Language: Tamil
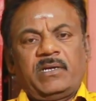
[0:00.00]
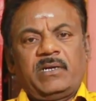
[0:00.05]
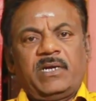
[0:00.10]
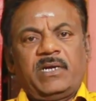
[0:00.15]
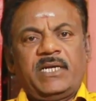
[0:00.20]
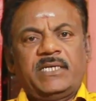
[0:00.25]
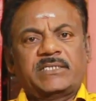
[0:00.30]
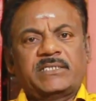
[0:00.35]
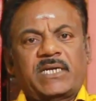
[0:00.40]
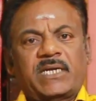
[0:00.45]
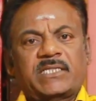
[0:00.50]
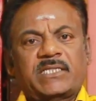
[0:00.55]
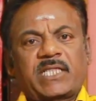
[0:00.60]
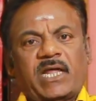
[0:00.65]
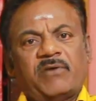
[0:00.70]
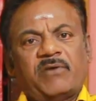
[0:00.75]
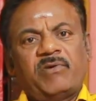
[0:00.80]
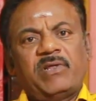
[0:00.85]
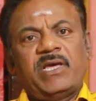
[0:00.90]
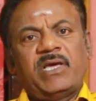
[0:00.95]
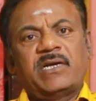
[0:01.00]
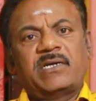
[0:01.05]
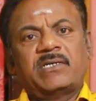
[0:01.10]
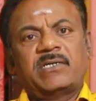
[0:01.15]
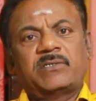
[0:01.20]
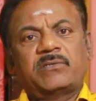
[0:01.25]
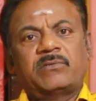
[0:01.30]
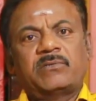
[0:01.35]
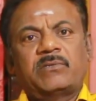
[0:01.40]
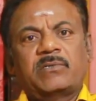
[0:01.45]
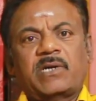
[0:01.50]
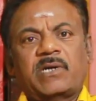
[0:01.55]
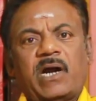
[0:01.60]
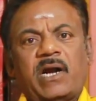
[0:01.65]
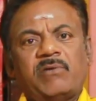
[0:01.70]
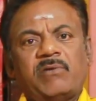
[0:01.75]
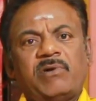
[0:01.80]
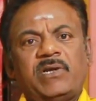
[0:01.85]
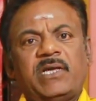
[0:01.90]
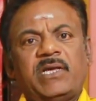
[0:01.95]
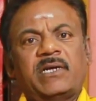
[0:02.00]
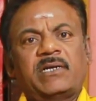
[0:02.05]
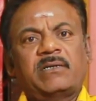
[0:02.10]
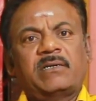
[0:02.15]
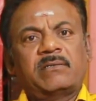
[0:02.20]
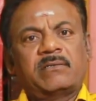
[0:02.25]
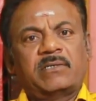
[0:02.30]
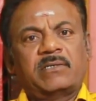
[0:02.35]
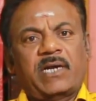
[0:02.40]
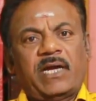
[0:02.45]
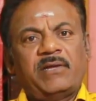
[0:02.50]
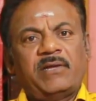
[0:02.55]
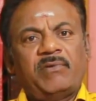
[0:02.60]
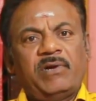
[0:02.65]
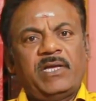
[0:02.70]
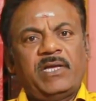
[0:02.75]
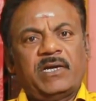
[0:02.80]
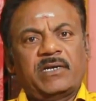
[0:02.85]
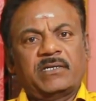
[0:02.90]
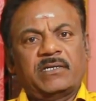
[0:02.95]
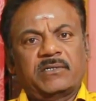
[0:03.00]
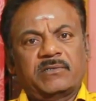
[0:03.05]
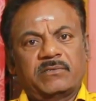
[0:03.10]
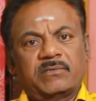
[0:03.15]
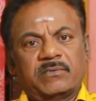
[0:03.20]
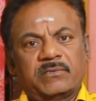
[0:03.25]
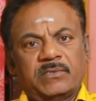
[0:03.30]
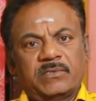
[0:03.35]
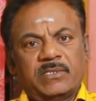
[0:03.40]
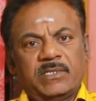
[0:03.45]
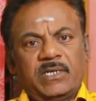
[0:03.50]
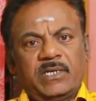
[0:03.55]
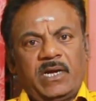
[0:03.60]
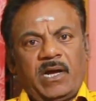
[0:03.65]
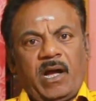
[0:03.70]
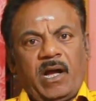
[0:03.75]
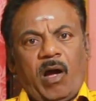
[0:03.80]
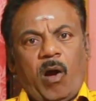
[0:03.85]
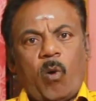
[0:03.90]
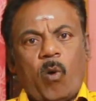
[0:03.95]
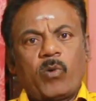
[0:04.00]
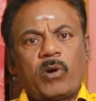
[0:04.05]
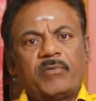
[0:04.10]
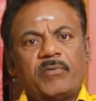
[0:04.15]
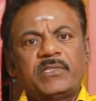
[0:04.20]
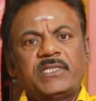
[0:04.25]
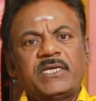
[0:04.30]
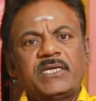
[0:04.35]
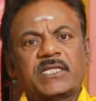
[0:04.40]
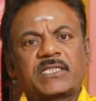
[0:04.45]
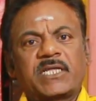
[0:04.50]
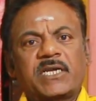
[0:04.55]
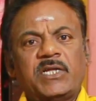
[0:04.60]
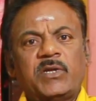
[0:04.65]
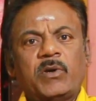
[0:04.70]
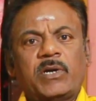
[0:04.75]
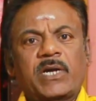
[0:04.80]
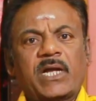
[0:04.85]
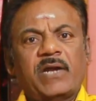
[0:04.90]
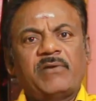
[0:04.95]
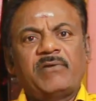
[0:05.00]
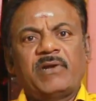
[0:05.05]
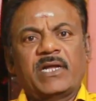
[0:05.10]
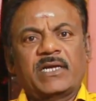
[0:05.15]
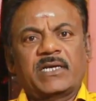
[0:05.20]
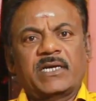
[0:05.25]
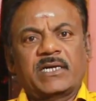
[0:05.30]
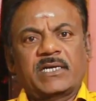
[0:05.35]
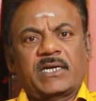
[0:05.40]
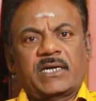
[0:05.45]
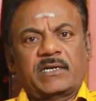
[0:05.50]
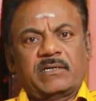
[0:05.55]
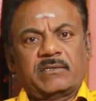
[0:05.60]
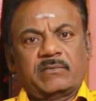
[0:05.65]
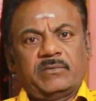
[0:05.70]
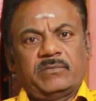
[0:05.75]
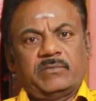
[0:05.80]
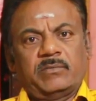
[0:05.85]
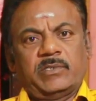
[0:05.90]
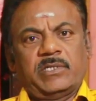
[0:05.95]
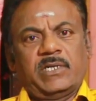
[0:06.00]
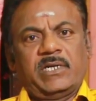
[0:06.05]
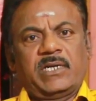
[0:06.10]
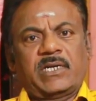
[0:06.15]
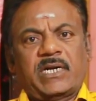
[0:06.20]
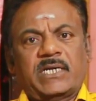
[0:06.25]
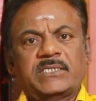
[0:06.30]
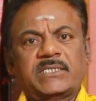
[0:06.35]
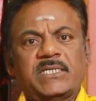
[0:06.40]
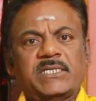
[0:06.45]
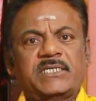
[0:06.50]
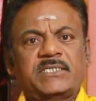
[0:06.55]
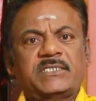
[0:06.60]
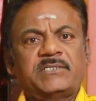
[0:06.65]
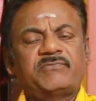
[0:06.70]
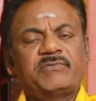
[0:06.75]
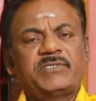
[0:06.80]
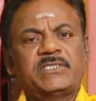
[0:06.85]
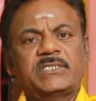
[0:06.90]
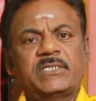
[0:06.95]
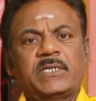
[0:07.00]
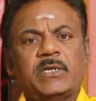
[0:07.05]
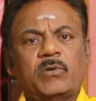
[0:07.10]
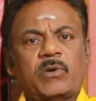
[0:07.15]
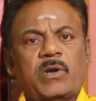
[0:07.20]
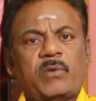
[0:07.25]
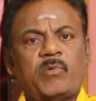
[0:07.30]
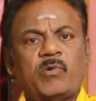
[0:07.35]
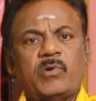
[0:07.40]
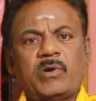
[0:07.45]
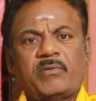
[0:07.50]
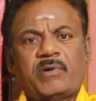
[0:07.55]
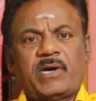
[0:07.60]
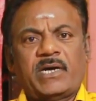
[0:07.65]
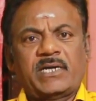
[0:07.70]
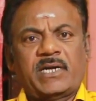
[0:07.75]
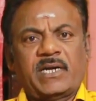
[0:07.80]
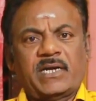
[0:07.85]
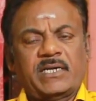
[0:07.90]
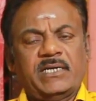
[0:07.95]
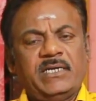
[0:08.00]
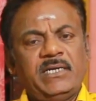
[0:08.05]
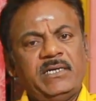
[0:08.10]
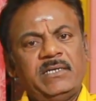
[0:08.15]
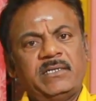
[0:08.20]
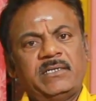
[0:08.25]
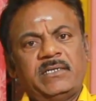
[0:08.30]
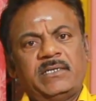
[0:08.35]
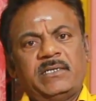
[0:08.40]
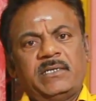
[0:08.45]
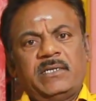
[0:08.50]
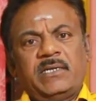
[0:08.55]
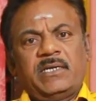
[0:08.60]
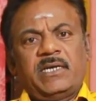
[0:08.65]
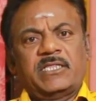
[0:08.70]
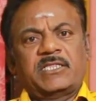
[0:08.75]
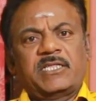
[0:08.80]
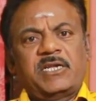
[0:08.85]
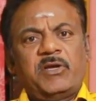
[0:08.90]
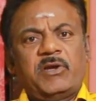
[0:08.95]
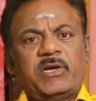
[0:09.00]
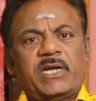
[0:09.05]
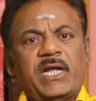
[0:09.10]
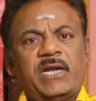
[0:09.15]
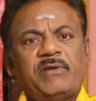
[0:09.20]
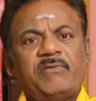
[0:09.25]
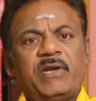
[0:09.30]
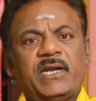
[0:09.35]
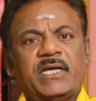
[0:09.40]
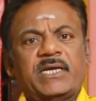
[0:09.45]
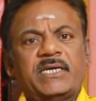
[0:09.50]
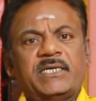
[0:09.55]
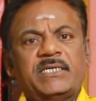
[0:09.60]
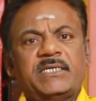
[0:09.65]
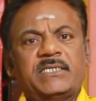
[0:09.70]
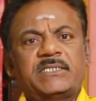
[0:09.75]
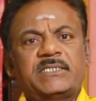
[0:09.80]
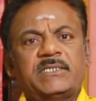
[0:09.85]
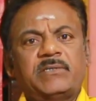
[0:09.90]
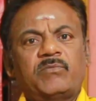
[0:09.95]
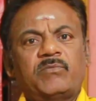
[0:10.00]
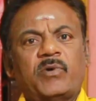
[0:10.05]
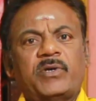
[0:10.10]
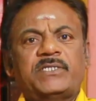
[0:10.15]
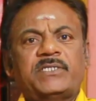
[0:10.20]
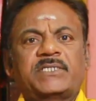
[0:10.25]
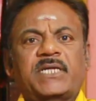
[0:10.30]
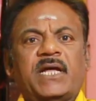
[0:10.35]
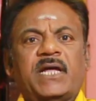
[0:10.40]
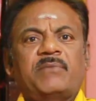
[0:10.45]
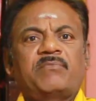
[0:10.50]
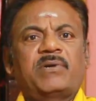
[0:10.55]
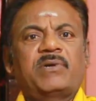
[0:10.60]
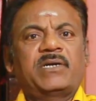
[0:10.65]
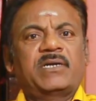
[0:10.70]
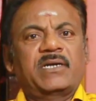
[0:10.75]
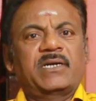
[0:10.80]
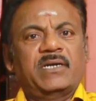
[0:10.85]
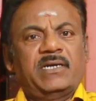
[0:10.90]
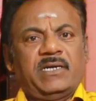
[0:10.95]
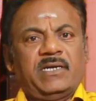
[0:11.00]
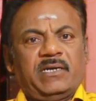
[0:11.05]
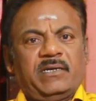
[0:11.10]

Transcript: லேசான தலைவலியாக இருக்கட்டும் கால் வலியாக இருக்கட்டும் கை வலியாக இருக்கட்டும் அவங்க வந்து எத்தனையோ கேள்விகளை கேட்குறாங்க முதல்ல கன்சல்டேஷன் ஃபீஸுங்கிற ஒரு அமௌண்ட் வாங்குறாங்க எத்தனையோ கேள்விகளை கேட்டுட்டு போய் ஸ்கேன் பண்ணுங்க